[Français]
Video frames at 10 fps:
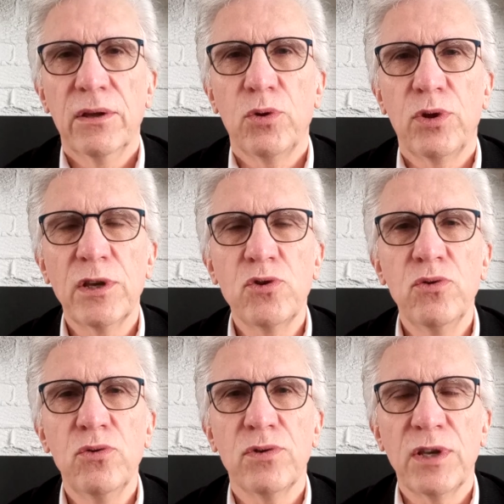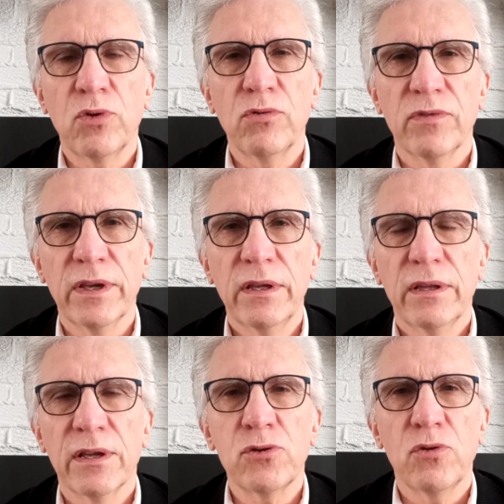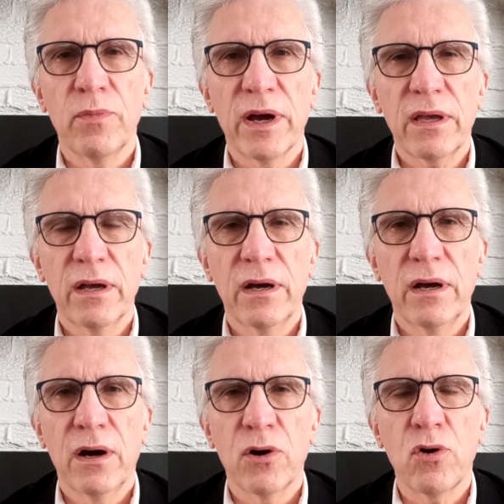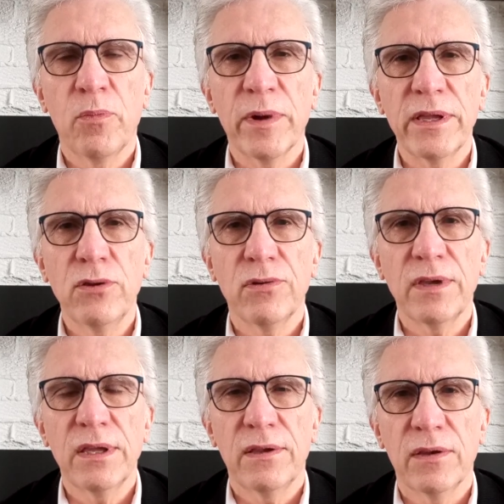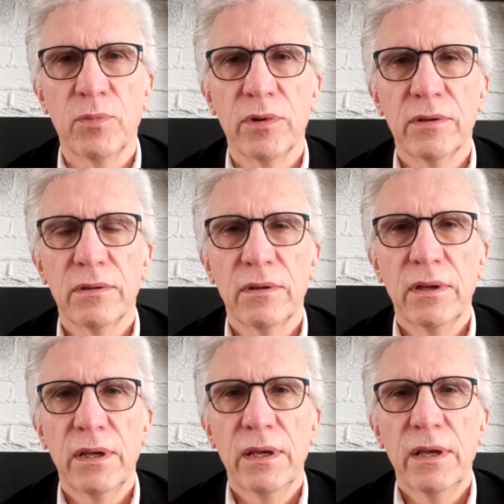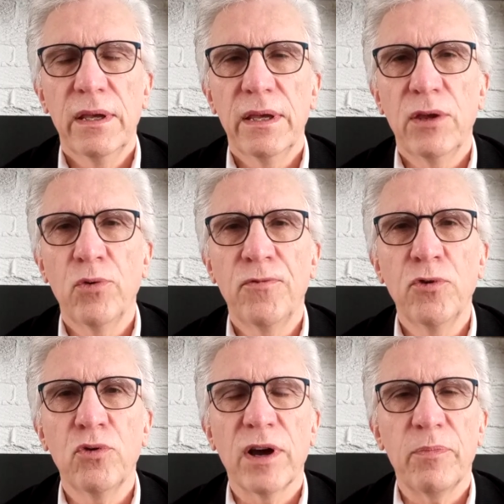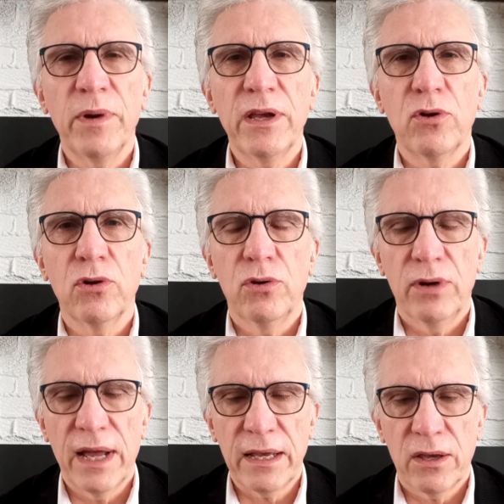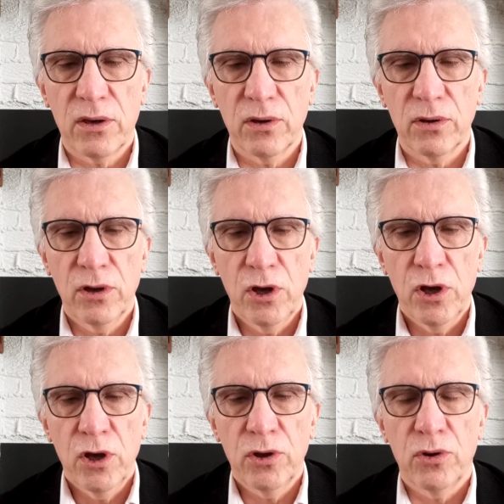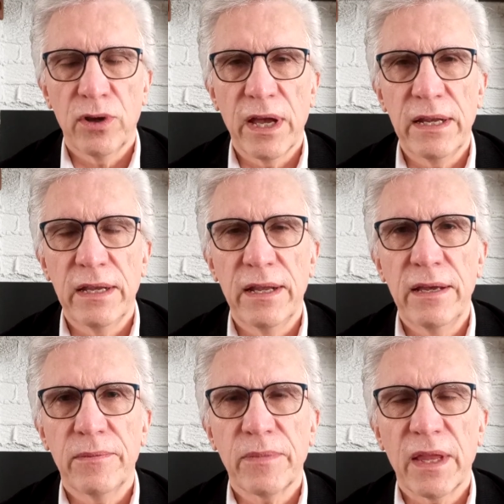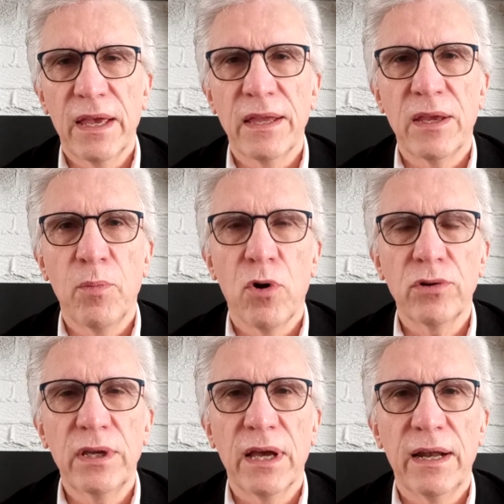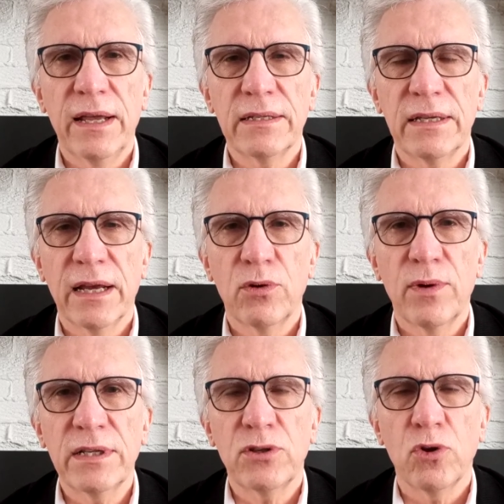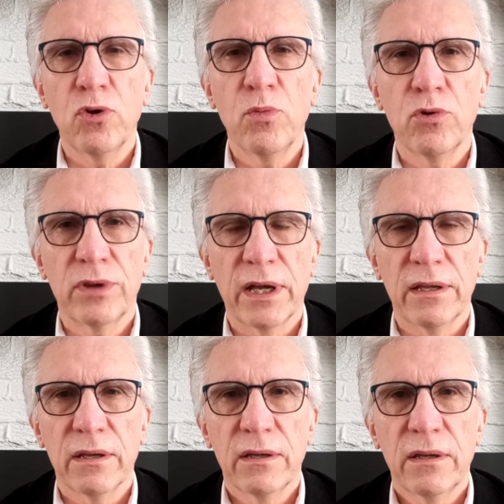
Jésus s'y trouvait dans une barque en compagnie de ses disciples. Il nous faut nous rappeler que le lac de Galilée était bordé à l'est et à l'ouest de montagnes,